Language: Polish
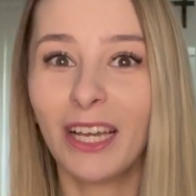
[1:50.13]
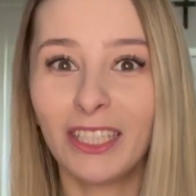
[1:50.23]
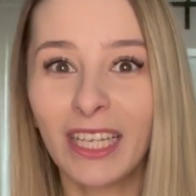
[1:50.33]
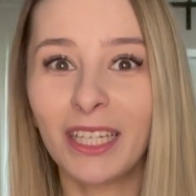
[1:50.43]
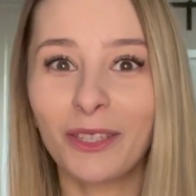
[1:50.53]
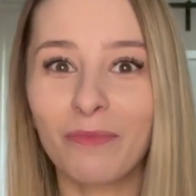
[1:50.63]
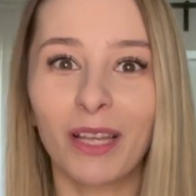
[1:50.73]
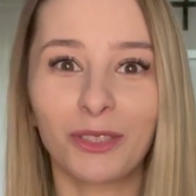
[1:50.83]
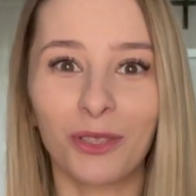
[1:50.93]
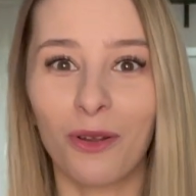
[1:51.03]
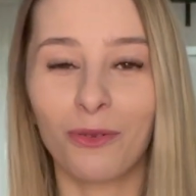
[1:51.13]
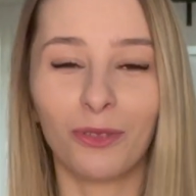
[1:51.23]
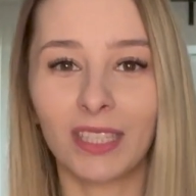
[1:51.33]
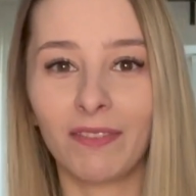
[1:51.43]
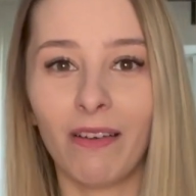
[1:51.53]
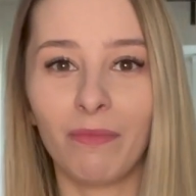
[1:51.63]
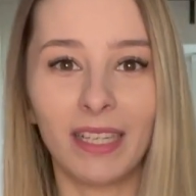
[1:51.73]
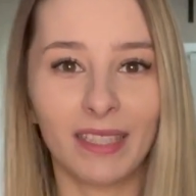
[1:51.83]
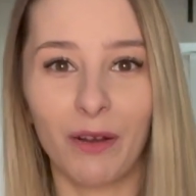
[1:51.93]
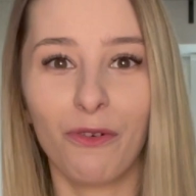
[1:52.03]
Ja natomiast co roku dostawałam ich
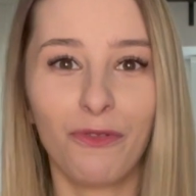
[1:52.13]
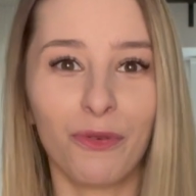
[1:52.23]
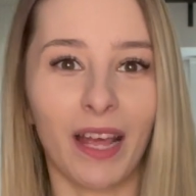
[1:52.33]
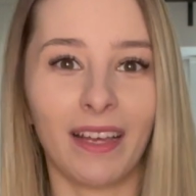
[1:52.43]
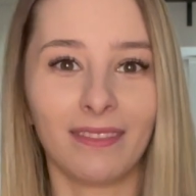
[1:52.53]
całą furę.